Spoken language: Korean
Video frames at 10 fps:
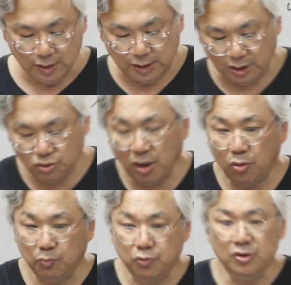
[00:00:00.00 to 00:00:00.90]

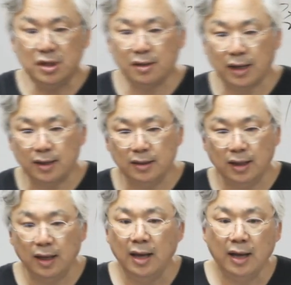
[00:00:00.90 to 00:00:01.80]
대조하고
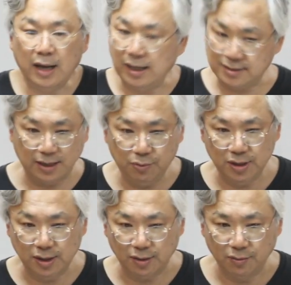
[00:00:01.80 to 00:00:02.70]
분석하는데
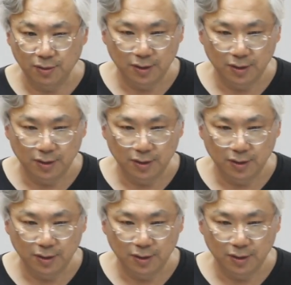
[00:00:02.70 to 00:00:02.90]
하세월이에요.